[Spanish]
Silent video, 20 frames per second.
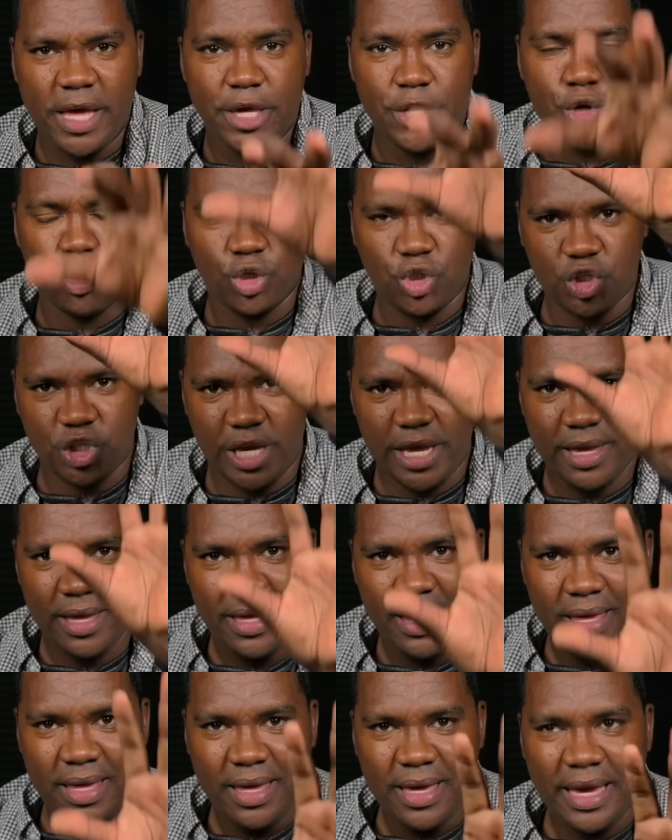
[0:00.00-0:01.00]
Y yo sé
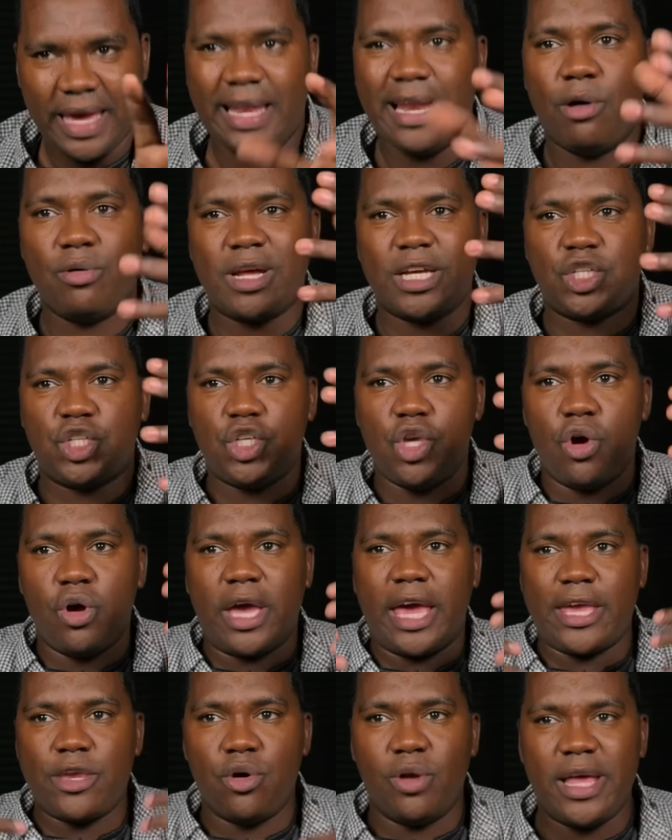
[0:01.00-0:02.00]
que la oración
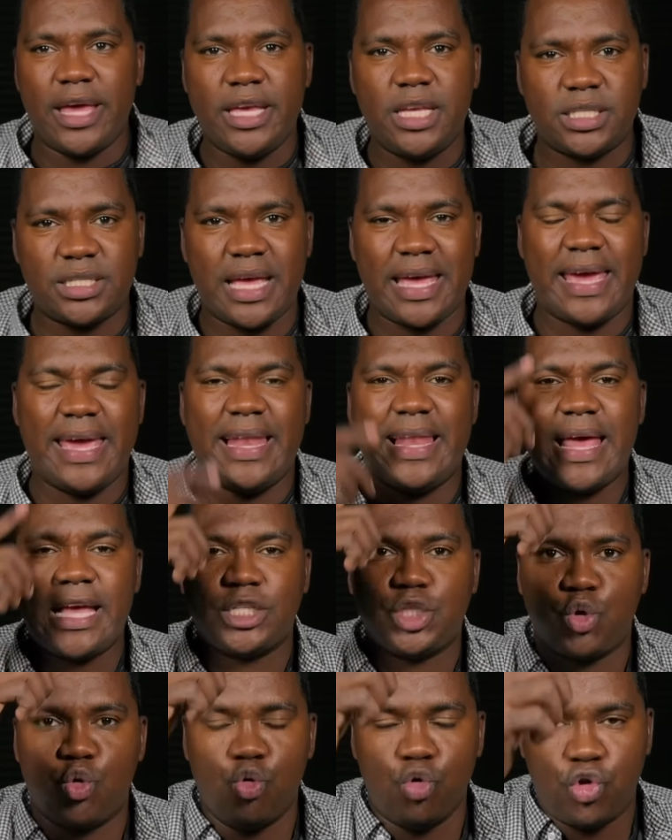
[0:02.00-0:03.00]
que yo le hice, Él la
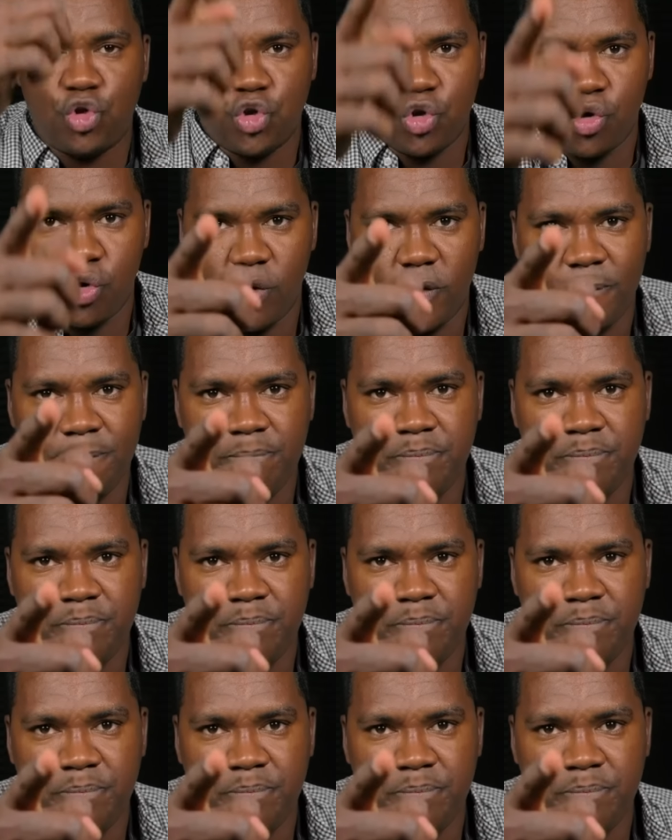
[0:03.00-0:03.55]
escuchó.